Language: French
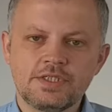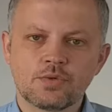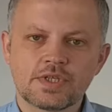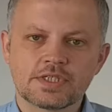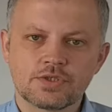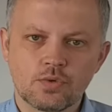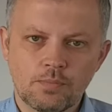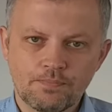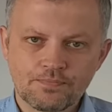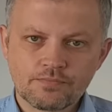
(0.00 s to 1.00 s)
inondations.
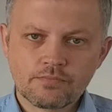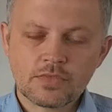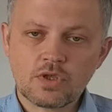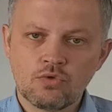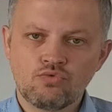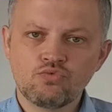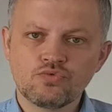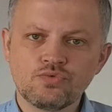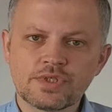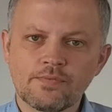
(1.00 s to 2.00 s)

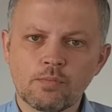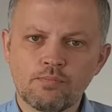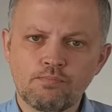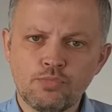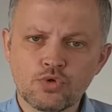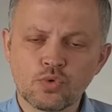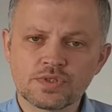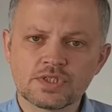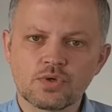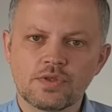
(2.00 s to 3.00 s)
Nous, avons pu
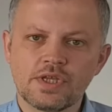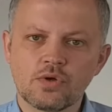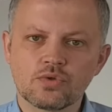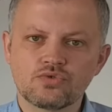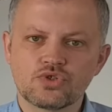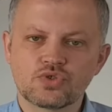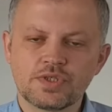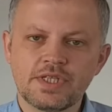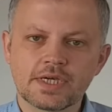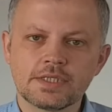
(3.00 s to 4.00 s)
compter sur un élan de
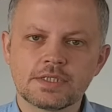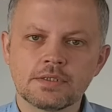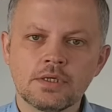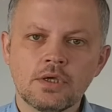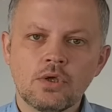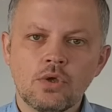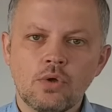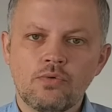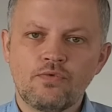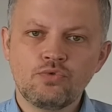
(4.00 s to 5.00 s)
solidarité
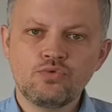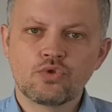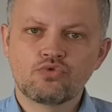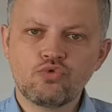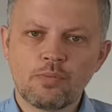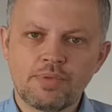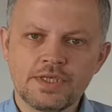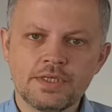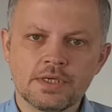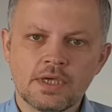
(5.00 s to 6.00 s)
euh, venu de tout le
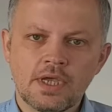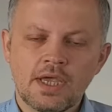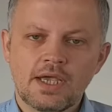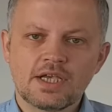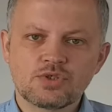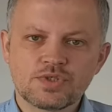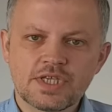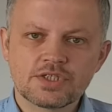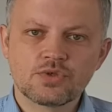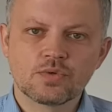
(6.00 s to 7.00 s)
pays.
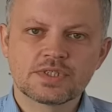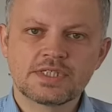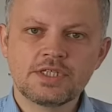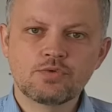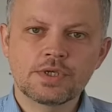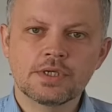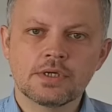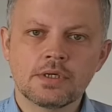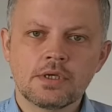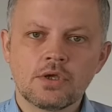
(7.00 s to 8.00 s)
Associations, citoyens,
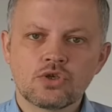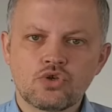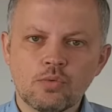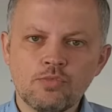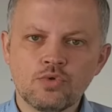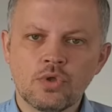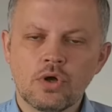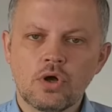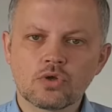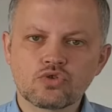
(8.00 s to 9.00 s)
communes,
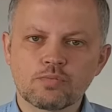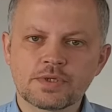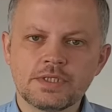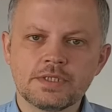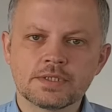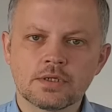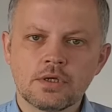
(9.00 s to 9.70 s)
entreprises,